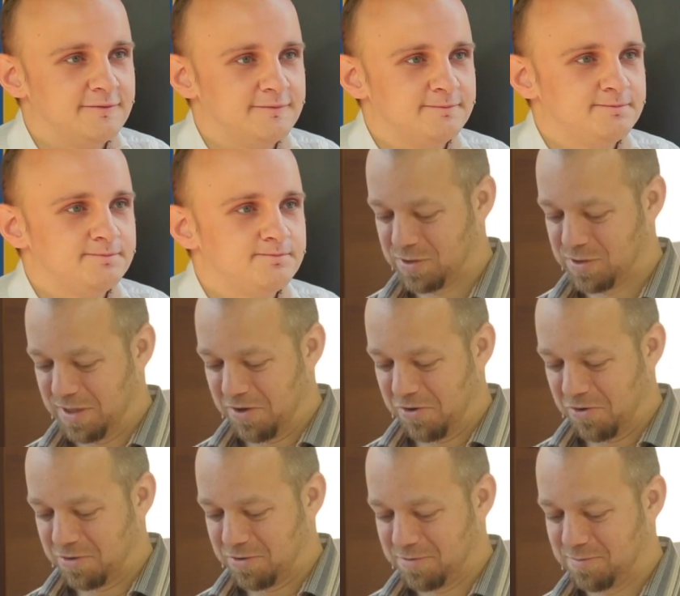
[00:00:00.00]
No to za
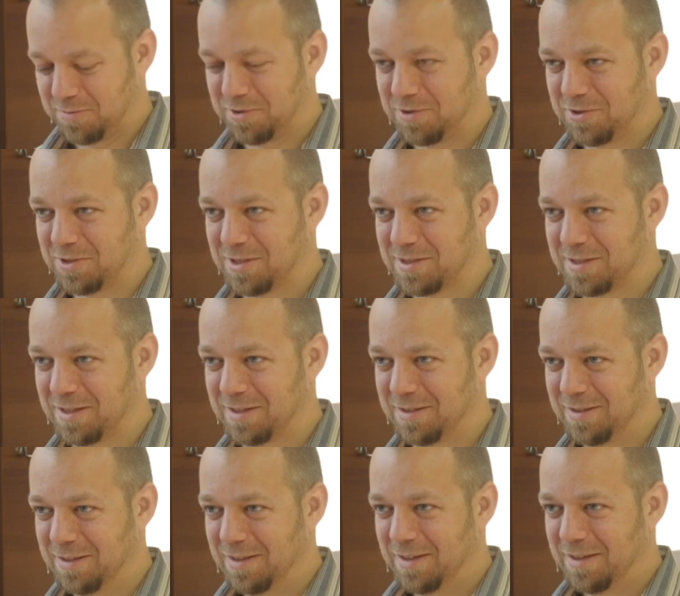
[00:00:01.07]
rok. Może za rok.
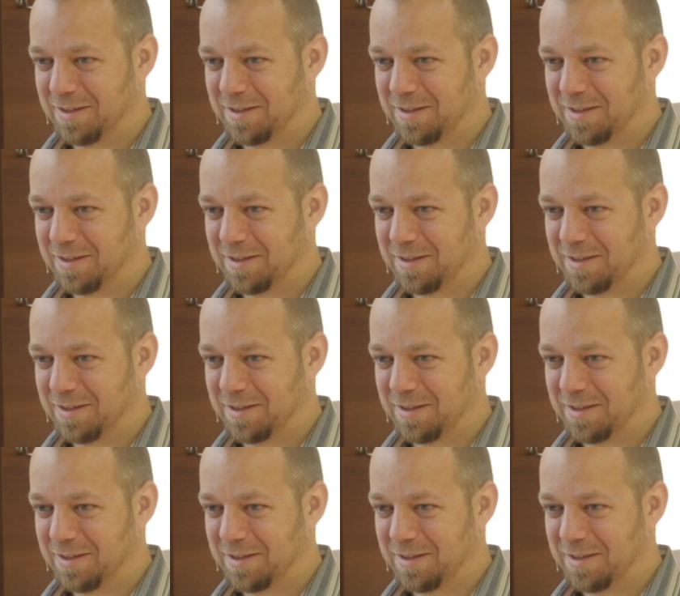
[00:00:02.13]
No.